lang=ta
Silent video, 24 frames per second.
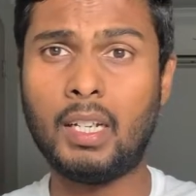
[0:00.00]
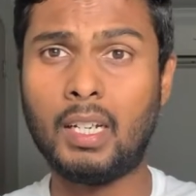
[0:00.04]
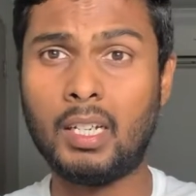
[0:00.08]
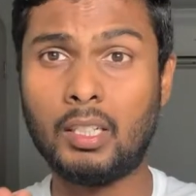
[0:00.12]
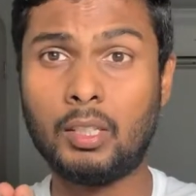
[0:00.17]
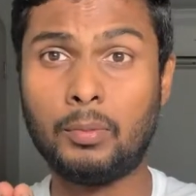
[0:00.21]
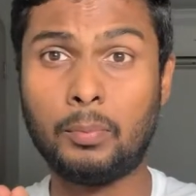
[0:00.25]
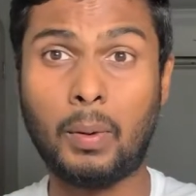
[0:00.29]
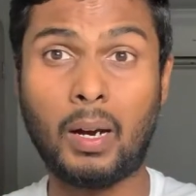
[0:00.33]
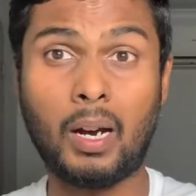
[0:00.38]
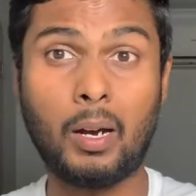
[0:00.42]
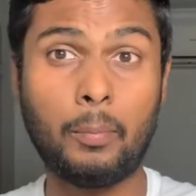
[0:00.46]

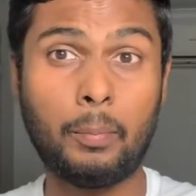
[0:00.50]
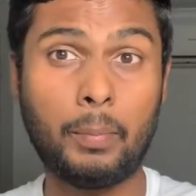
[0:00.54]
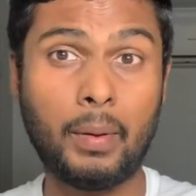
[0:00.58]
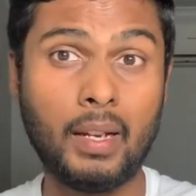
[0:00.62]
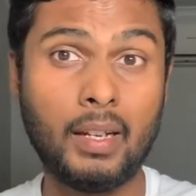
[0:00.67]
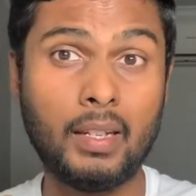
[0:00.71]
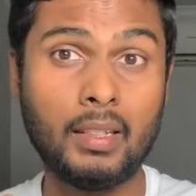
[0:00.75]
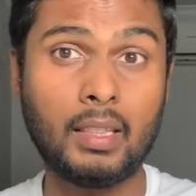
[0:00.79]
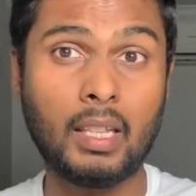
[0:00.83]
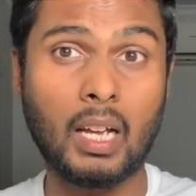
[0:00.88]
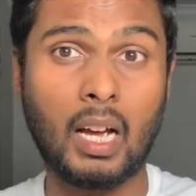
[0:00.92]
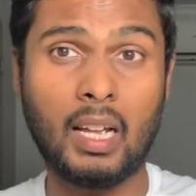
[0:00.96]
நர்ஸ்
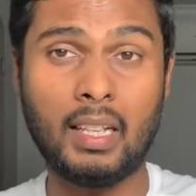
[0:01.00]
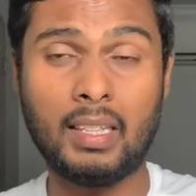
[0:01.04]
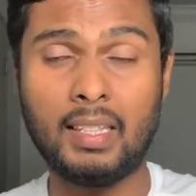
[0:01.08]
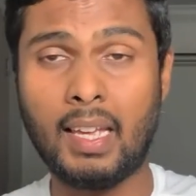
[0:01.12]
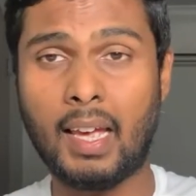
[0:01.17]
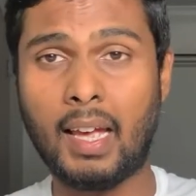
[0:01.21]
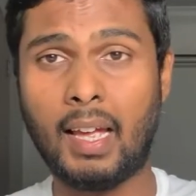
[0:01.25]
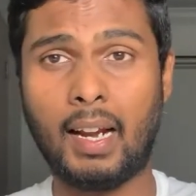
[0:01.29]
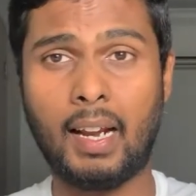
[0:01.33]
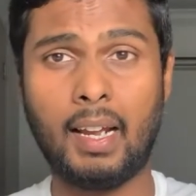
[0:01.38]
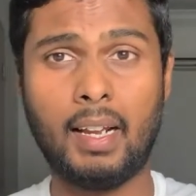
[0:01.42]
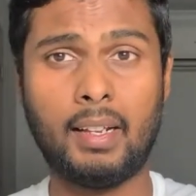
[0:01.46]
மகப்பேற்று
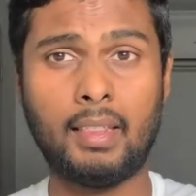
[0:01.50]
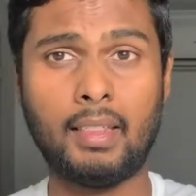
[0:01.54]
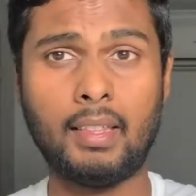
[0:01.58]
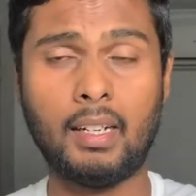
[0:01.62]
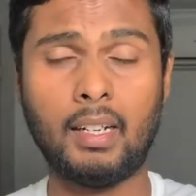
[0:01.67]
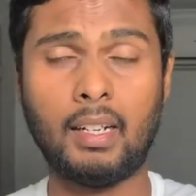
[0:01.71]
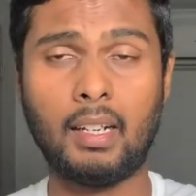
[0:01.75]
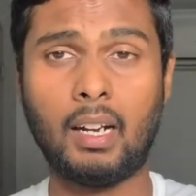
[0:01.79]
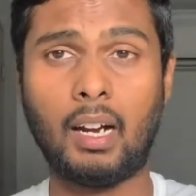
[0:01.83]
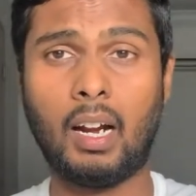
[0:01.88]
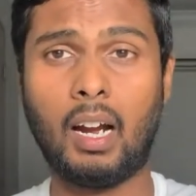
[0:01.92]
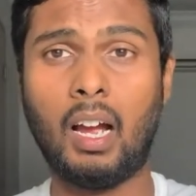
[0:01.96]
தாதியாராக
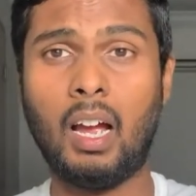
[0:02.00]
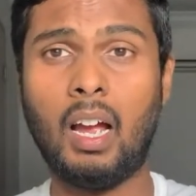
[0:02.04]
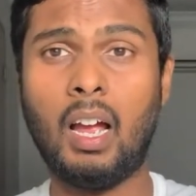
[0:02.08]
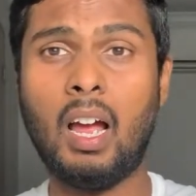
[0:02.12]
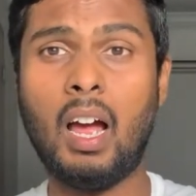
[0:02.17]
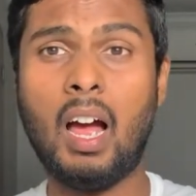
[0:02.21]
இருந்திருக்கிறார்